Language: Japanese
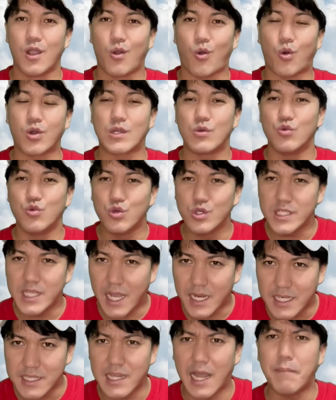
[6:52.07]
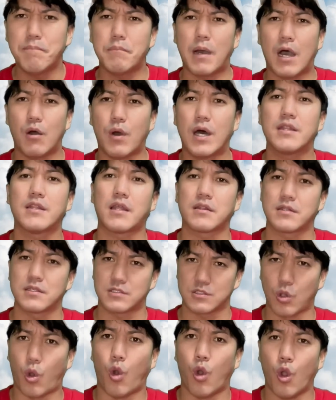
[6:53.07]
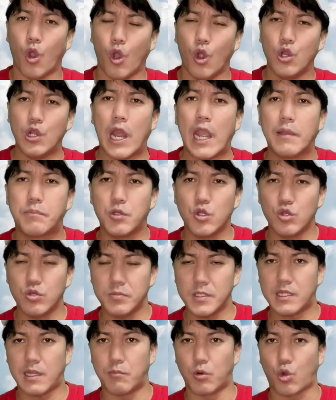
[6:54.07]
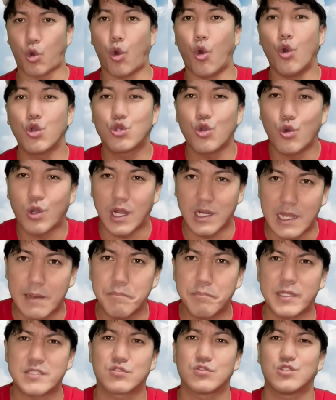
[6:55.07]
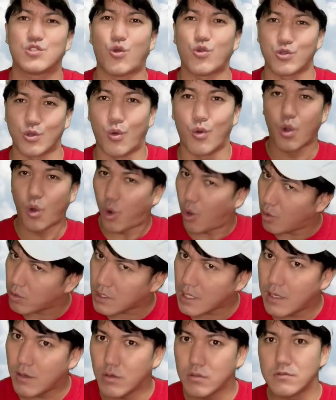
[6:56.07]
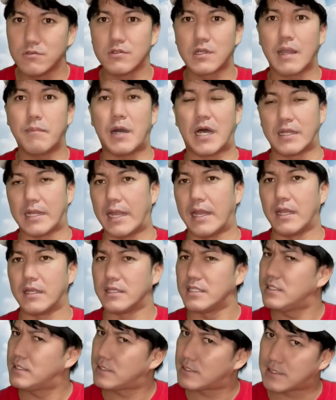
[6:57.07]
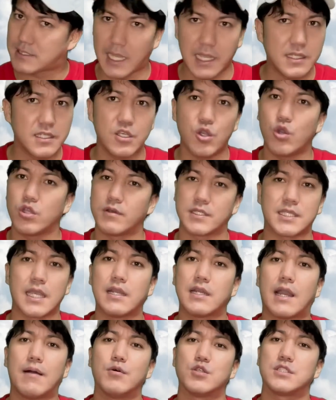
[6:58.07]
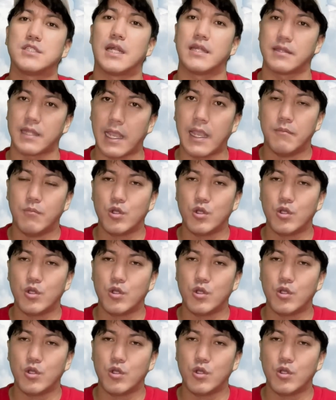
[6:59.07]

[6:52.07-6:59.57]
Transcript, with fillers: これ売り上げナンバーワンなんですよ。レビュー見ても高評価連発しとんよ。これを塗ればね、一切匂いはせんかもしれんね。